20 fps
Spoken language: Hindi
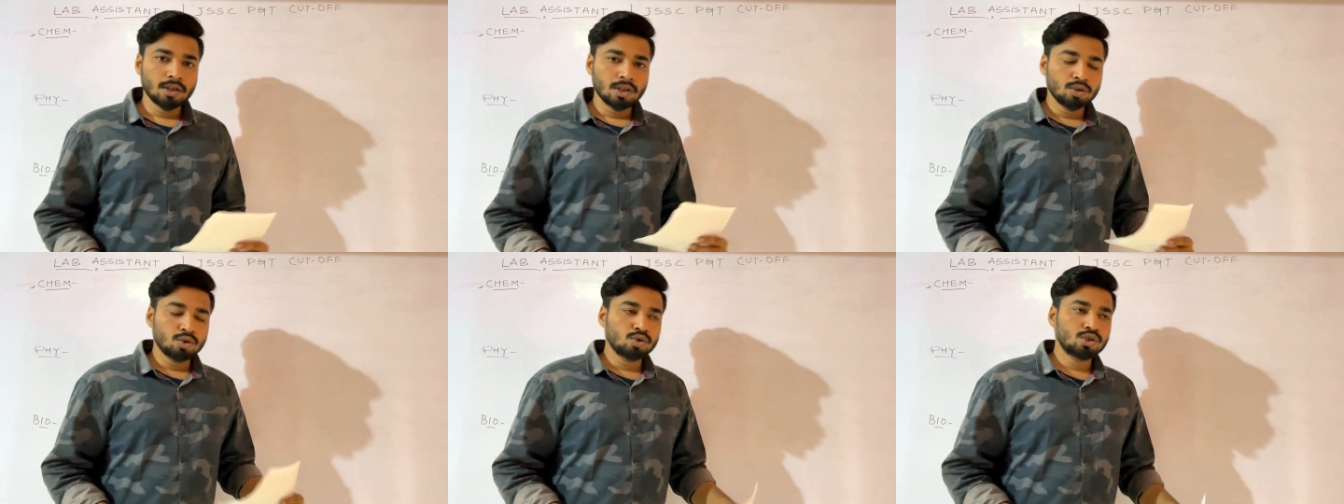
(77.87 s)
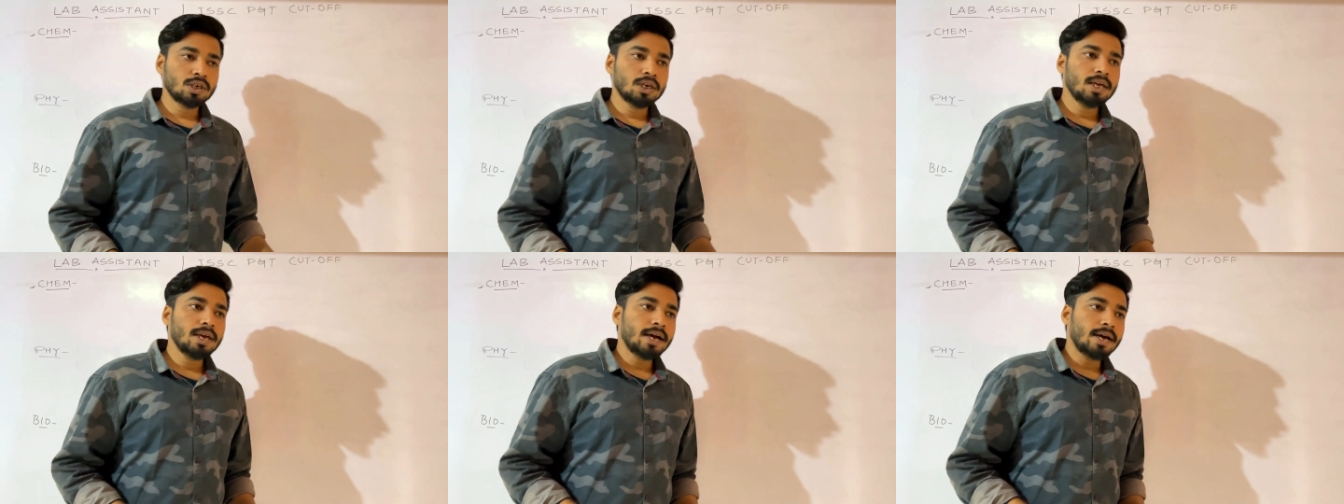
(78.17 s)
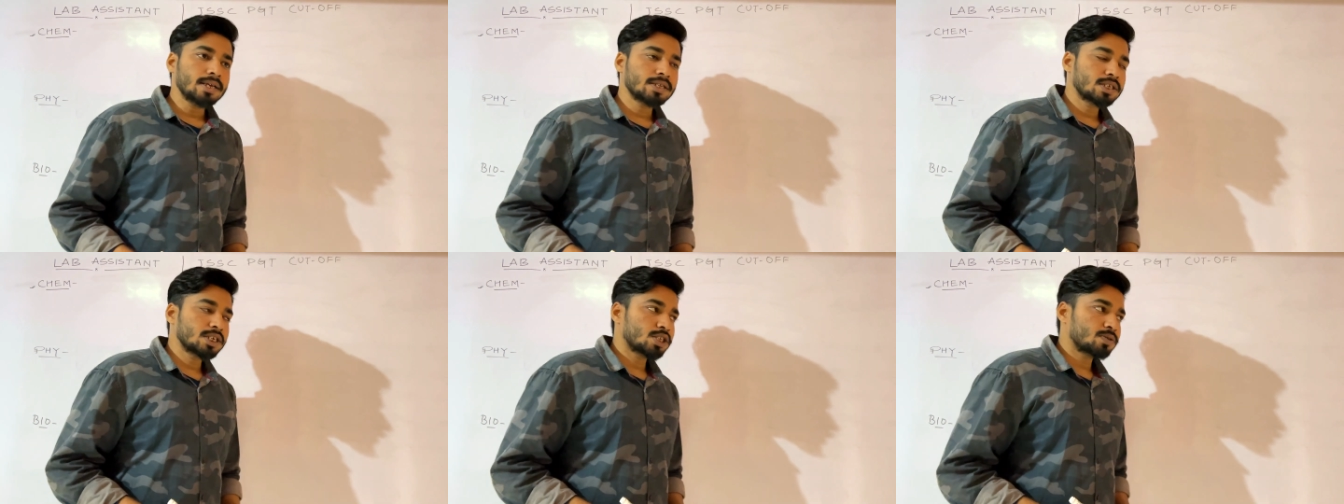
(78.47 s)
तो चलिए
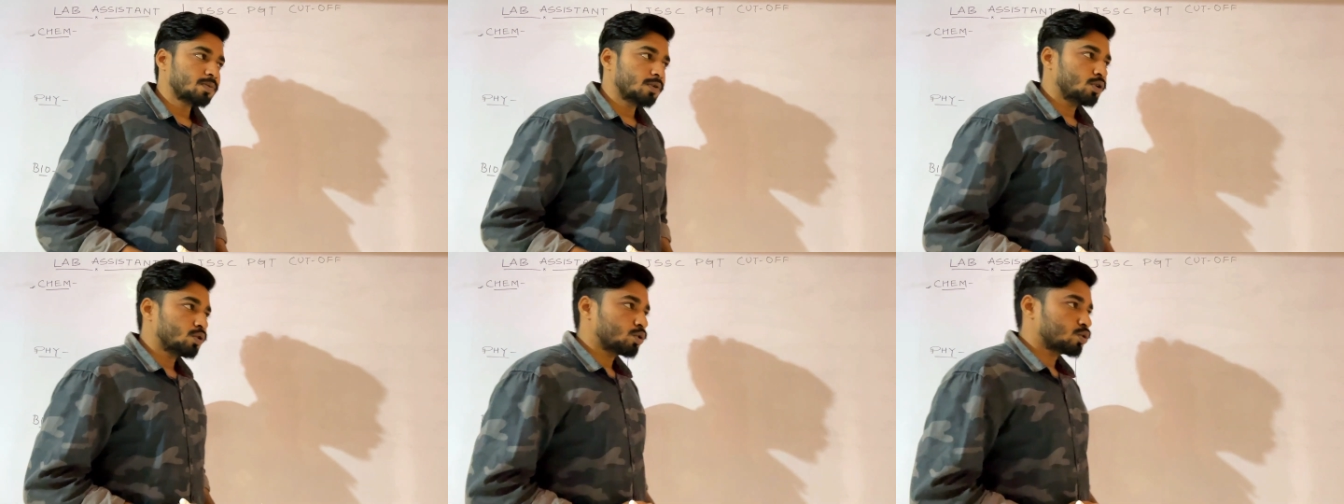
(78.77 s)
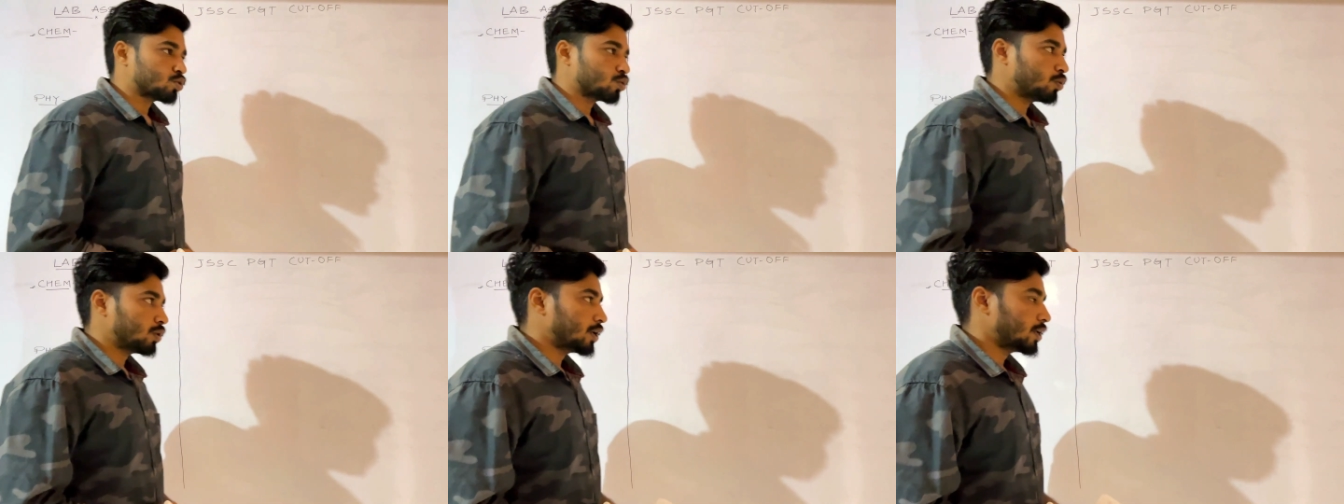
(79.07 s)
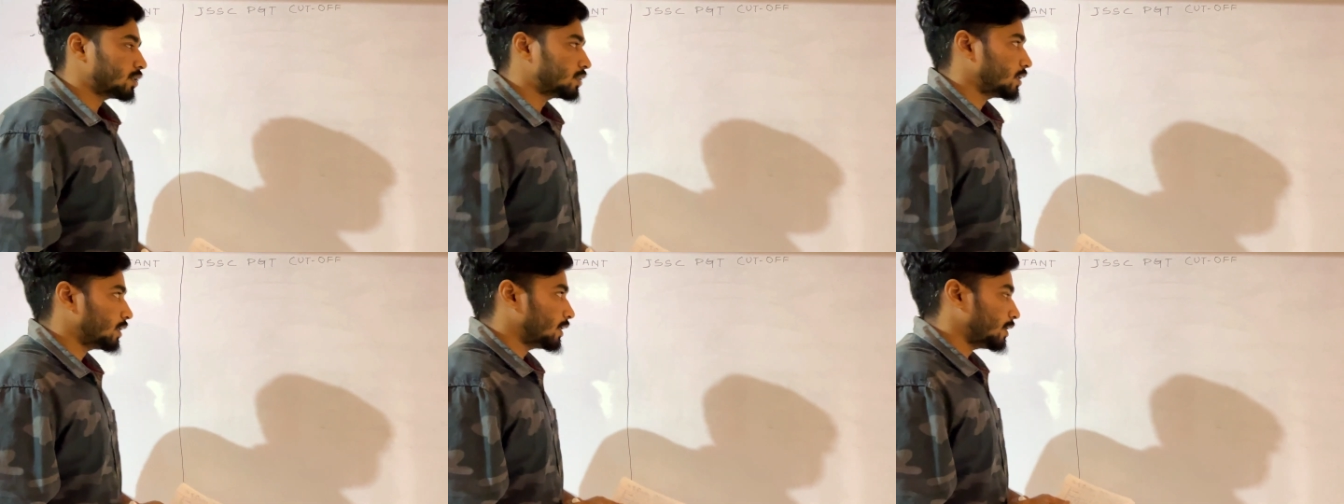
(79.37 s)
आज के इस वीडियो को शुरू
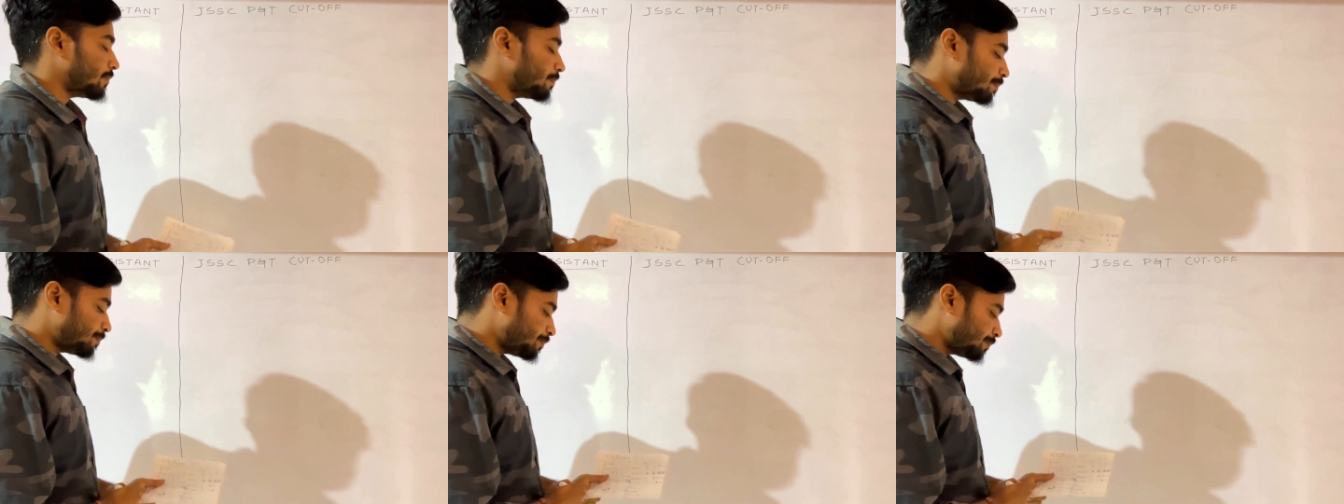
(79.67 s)
करते हैं